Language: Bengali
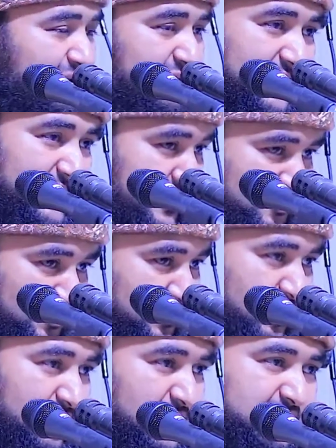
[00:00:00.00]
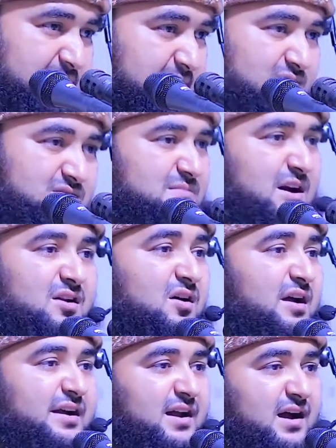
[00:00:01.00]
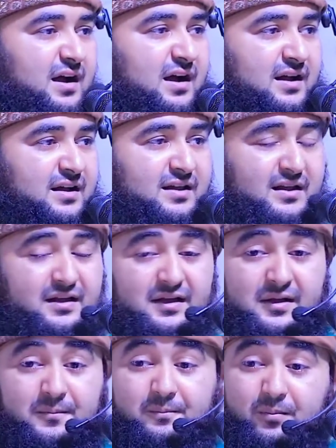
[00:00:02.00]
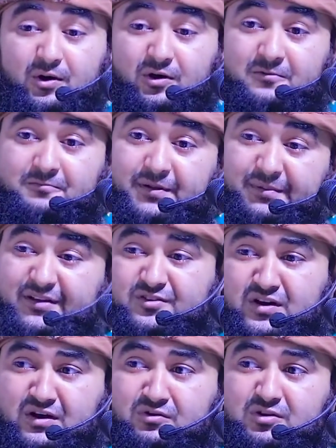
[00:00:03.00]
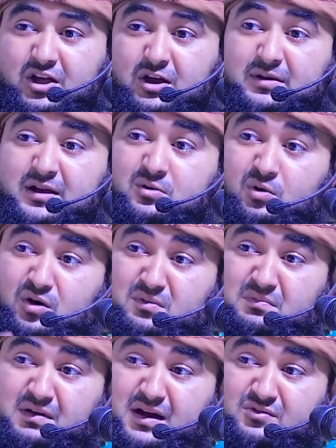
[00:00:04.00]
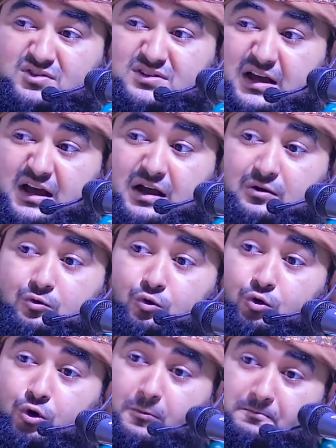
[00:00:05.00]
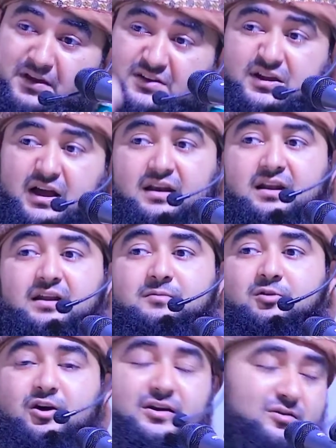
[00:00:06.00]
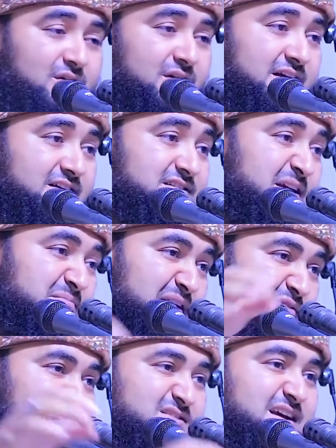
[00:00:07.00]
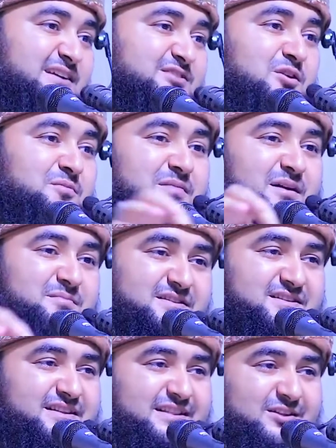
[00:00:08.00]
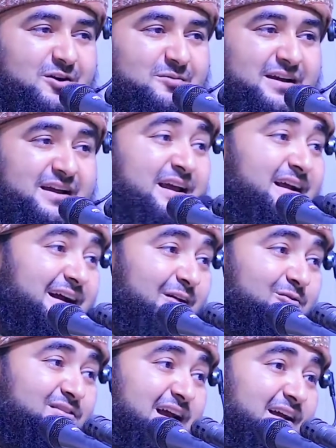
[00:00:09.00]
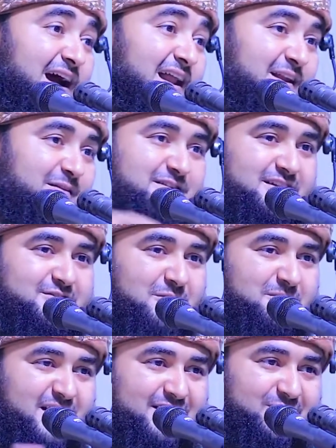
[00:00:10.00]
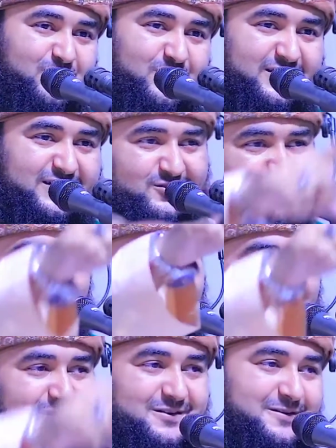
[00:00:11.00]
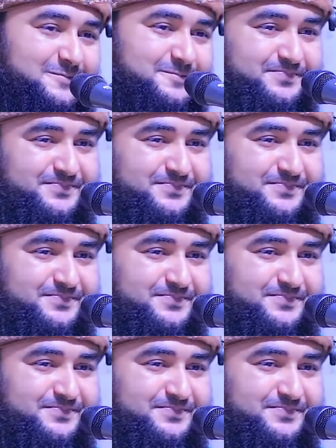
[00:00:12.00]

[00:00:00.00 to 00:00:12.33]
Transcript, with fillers: ভালো দেখতে সুন্দর হলেই সে মানুষটা ভালো হয় না বরং বিবেচনা করতে হবে কোন মানুষটা খুব বেশি আল্লাহরে ভয় করে সে মানুষটাকে সম্মান বেশি দিতে হবে কারণ তাকে আল্লাহ বেশি সম্মানিত করেছেন সোহান আল্লাহ খান